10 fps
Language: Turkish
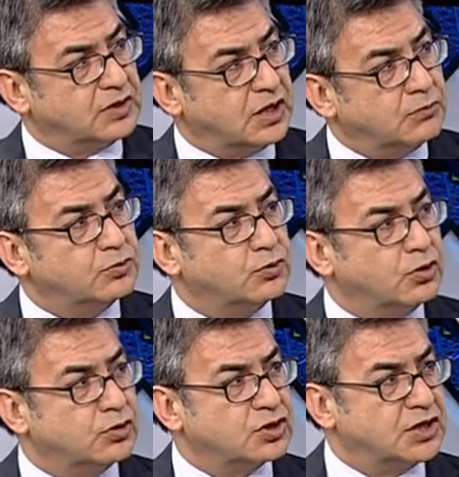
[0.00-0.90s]
kamu
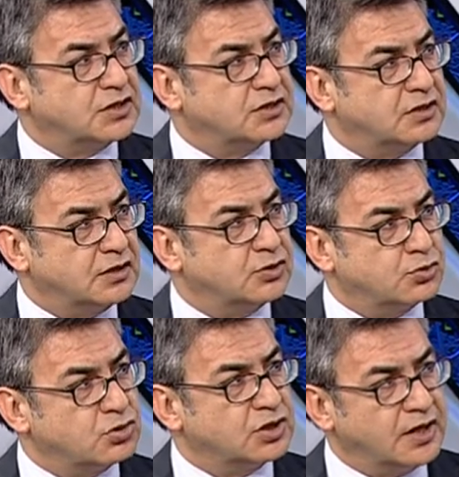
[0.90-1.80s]
borcu açısından
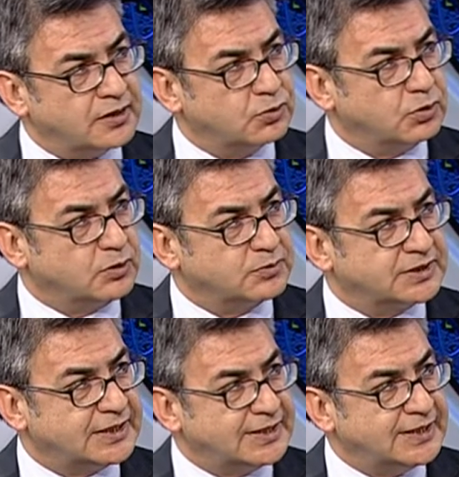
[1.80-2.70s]
çok rahat
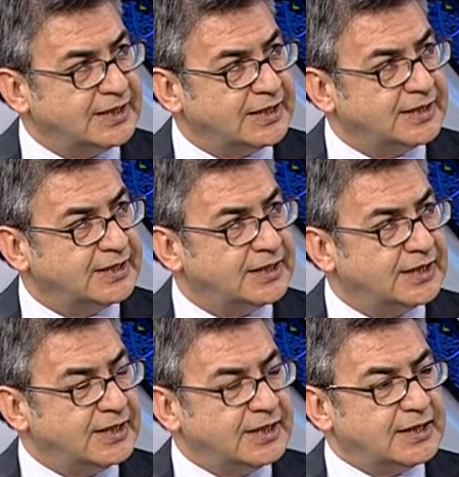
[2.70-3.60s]
olmamız nedeniyle
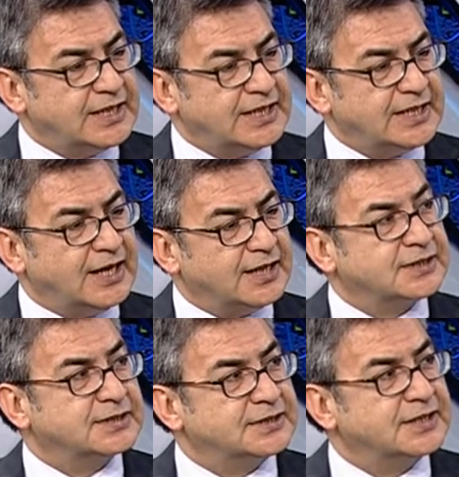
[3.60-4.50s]
e,
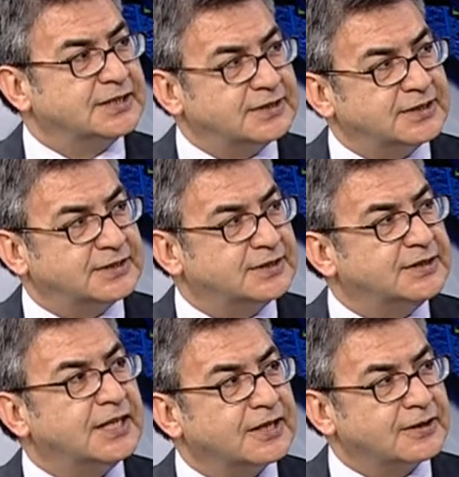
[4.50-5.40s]
aslında
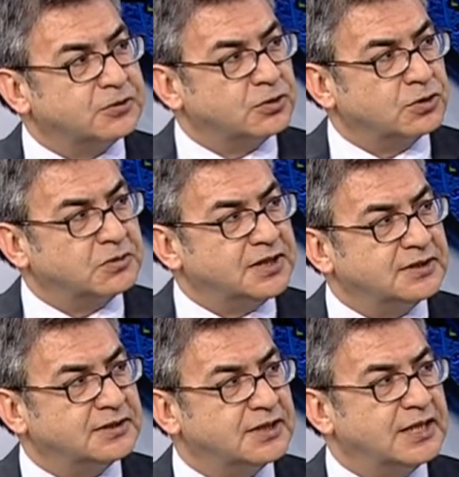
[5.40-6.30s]
istediği anda
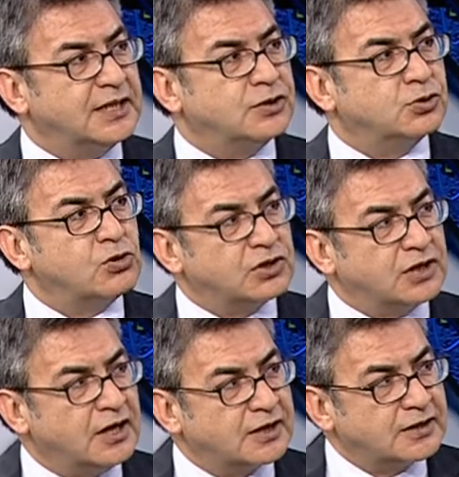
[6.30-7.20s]
hükümet çok
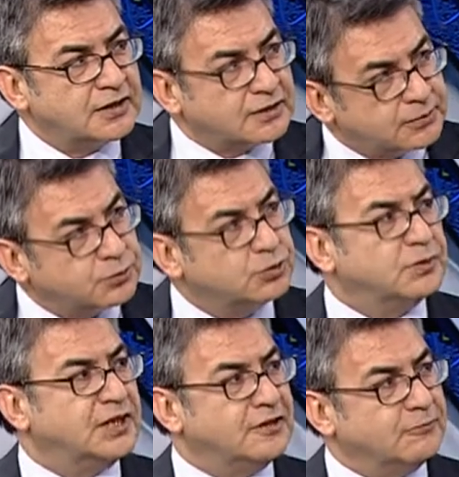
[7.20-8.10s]
rahatlıkla
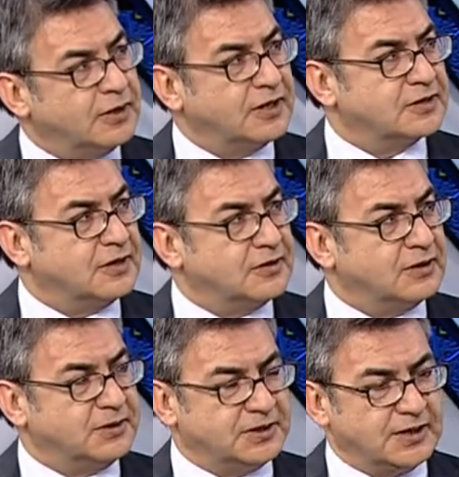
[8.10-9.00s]
büyümeye ivme
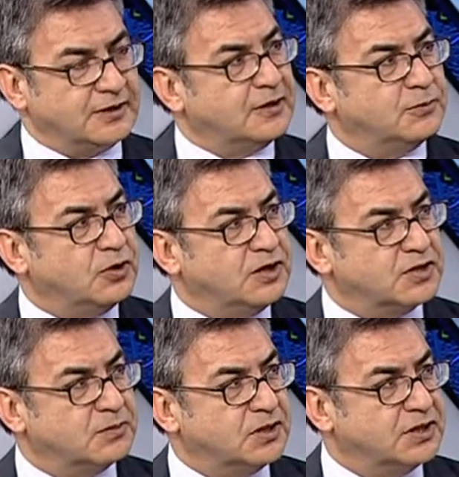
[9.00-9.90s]
kazandırabilir. Yani kamu
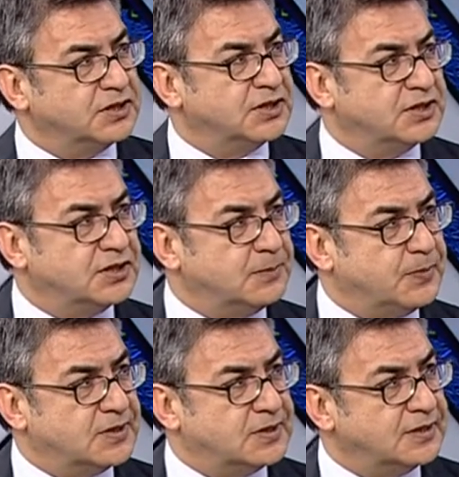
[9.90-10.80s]
harcamaları
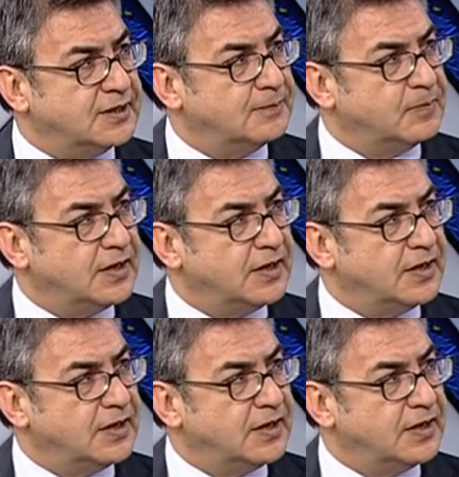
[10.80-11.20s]
cephesinde